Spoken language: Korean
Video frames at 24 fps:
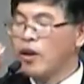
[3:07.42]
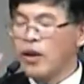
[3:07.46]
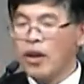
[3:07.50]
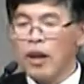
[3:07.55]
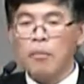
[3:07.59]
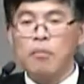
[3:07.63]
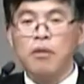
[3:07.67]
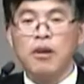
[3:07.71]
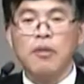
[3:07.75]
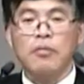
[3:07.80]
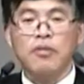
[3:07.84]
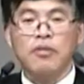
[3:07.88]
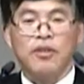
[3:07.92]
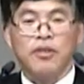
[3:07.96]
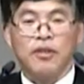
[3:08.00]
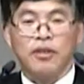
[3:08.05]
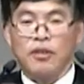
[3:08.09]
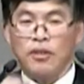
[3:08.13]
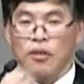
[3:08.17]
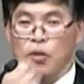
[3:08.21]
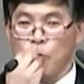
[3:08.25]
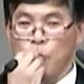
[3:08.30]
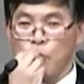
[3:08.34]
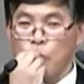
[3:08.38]
한번 해보세요.
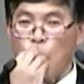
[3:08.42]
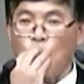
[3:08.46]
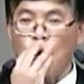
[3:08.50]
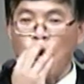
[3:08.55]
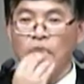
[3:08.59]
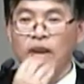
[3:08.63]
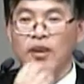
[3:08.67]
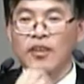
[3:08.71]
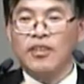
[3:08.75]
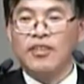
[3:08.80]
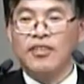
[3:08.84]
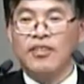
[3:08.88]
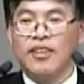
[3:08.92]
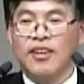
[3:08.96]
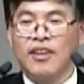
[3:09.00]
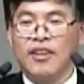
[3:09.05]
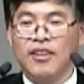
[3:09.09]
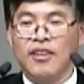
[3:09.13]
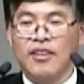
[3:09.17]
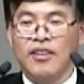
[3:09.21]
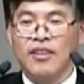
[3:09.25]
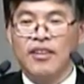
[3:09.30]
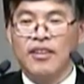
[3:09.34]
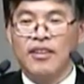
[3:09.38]
시작.
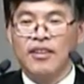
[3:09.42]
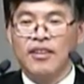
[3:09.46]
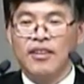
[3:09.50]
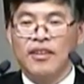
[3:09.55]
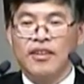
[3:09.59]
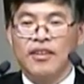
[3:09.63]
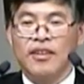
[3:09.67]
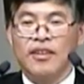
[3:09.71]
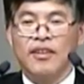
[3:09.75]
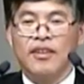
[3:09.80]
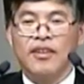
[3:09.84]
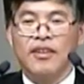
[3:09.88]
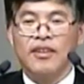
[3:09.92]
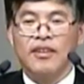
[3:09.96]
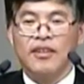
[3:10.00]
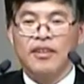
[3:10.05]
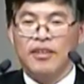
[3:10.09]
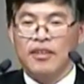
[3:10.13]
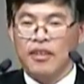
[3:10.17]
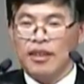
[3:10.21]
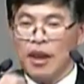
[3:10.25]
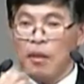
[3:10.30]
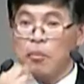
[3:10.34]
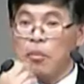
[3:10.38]

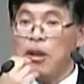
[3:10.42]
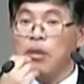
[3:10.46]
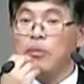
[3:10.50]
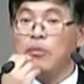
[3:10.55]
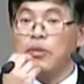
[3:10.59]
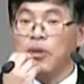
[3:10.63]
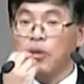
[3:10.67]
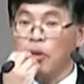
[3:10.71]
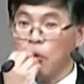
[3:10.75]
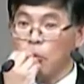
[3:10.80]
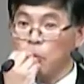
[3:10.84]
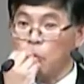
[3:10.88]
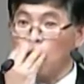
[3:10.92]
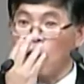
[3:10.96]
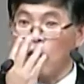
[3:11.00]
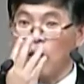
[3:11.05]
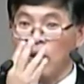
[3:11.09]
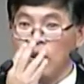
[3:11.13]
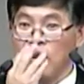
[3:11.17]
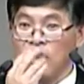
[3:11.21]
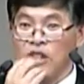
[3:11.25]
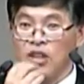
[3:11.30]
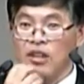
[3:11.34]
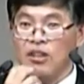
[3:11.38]
한번 해보세요.
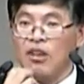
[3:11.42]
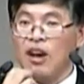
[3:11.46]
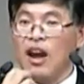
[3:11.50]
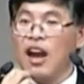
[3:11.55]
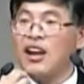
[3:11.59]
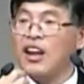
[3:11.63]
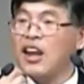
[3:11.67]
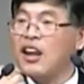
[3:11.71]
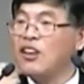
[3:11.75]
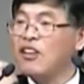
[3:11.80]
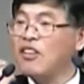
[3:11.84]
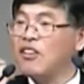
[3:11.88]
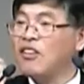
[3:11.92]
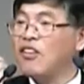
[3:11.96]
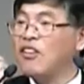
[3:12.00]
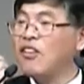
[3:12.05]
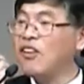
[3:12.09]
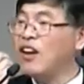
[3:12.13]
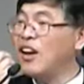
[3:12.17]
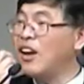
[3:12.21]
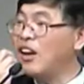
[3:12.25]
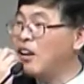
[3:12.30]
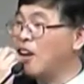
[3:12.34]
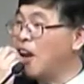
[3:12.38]
이거 하라는
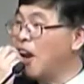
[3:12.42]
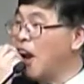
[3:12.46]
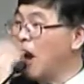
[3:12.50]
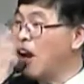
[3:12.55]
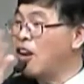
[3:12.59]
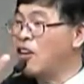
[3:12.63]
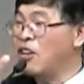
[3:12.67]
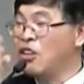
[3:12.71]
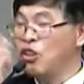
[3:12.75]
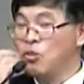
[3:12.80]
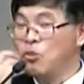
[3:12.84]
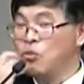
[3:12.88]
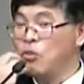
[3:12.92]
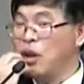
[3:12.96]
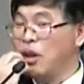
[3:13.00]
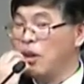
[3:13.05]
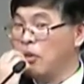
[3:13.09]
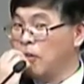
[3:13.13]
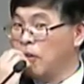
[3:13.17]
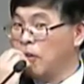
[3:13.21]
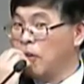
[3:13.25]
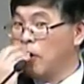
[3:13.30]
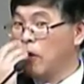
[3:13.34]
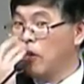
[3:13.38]
거 하는 이유가
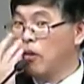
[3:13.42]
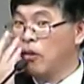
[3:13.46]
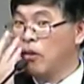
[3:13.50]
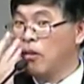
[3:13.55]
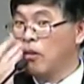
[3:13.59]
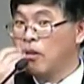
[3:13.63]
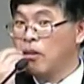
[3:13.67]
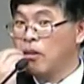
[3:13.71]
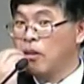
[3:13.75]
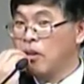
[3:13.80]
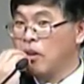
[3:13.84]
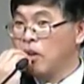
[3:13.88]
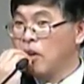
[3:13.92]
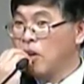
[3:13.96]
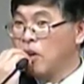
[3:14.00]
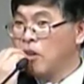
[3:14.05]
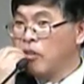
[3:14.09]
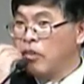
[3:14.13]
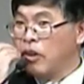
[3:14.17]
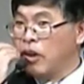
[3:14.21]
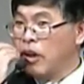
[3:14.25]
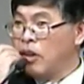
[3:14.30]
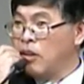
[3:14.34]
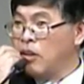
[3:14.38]
있어요.
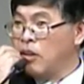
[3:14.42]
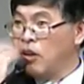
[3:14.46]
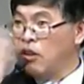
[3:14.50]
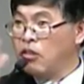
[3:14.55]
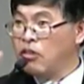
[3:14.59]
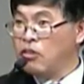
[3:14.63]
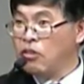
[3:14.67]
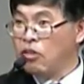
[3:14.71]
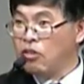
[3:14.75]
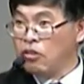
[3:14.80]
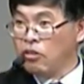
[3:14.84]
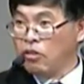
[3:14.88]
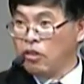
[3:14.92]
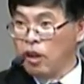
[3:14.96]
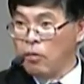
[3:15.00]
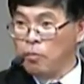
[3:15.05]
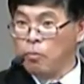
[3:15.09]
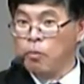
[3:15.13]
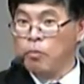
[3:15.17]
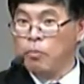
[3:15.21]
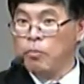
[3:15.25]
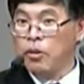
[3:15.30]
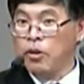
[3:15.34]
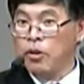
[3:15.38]
제가 이렇게 시켜서 딱
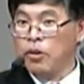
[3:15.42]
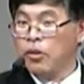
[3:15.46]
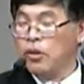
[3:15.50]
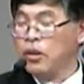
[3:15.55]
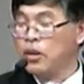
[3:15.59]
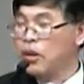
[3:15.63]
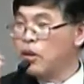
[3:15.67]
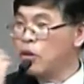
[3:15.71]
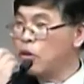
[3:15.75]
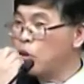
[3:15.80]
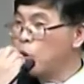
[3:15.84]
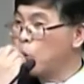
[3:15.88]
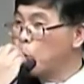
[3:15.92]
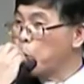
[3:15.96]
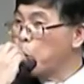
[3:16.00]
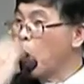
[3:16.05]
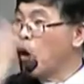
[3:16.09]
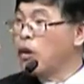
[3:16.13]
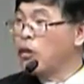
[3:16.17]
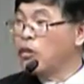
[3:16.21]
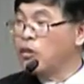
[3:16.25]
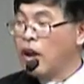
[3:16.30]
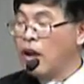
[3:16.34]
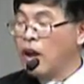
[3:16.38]
보면 이걸
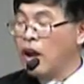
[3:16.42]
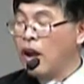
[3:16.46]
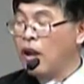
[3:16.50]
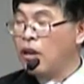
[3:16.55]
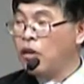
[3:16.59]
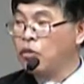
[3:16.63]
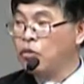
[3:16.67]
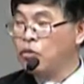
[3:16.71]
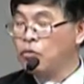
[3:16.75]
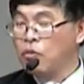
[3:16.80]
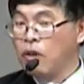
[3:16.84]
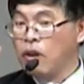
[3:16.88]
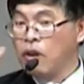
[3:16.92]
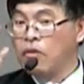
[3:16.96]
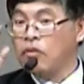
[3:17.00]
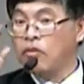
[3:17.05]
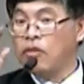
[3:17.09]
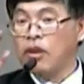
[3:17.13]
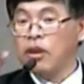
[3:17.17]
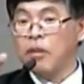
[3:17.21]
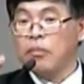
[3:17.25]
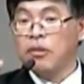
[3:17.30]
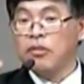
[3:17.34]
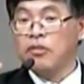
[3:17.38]
쫙 하는 순간 그
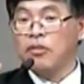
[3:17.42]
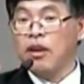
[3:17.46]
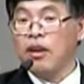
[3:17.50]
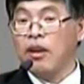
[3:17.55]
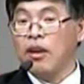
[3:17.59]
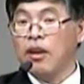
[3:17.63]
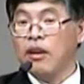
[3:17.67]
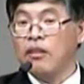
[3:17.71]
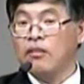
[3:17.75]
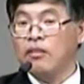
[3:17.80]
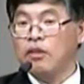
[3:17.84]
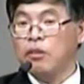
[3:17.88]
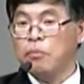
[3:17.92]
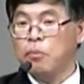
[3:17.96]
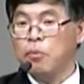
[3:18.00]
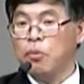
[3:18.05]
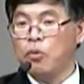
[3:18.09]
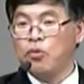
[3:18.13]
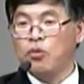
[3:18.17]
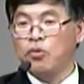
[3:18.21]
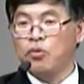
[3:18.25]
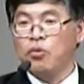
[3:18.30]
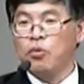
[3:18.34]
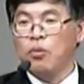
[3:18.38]
사람의 싸가지와
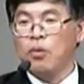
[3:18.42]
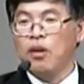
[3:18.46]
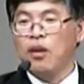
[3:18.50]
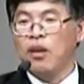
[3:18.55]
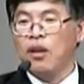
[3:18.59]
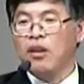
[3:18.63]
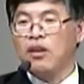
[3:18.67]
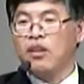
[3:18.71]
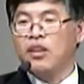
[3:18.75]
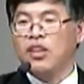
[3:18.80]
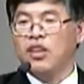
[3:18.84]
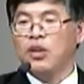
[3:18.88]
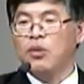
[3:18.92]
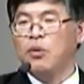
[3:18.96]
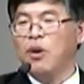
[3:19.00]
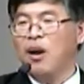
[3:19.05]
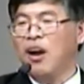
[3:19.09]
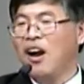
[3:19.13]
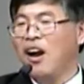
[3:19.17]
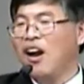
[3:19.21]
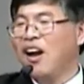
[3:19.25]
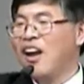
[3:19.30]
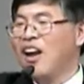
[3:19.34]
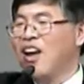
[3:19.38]
포스와
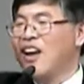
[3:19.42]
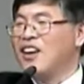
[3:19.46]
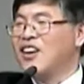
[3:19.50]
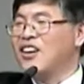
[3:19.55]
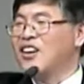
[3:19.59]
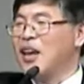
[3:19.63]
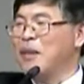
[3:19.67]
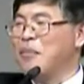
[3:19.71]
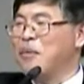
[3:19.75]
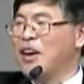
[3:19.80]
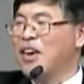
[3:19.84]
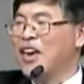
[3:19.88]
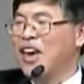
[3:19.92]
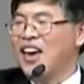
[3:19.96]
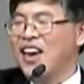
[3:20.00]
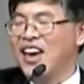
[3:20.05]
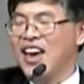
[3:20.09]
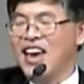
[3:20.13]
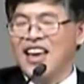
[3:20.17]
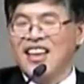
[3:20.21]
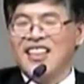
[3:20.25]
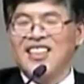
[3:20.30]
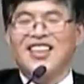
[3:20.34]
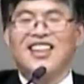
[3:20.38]
기와 그 다음에
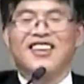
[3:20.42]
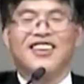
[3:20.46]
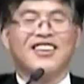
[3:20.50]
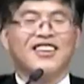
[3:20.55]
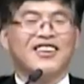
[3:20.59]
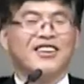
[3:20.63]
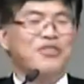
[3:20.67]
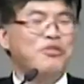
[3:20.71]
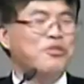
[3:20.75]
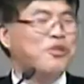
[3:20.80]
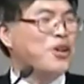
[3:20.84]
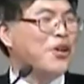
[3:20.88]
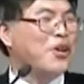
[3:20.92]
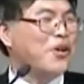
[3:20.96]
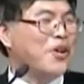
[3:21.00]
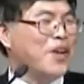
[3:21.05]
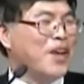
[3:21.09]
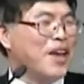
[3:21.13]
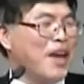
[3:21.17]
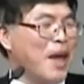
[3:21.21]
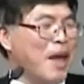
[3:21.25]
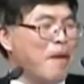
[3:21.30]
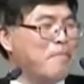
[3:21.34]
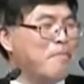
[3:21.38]
걔의 디스크
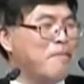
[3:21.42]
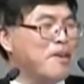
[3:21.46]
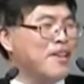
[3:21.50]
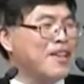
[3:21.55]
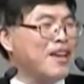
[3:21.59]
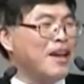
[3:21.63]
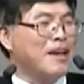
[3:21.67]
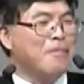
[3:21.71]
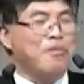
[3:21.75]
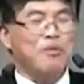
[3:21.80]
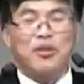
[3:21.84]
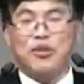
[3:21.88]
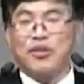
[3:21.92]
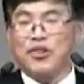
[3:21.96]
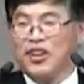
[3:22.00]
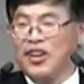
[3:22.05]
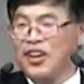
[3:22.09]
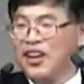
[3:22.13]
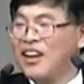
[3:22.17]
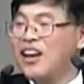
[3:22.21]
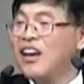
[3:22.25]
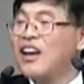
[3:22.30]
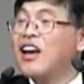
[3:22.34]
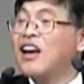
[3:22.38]
유형이 MBTI 뭔지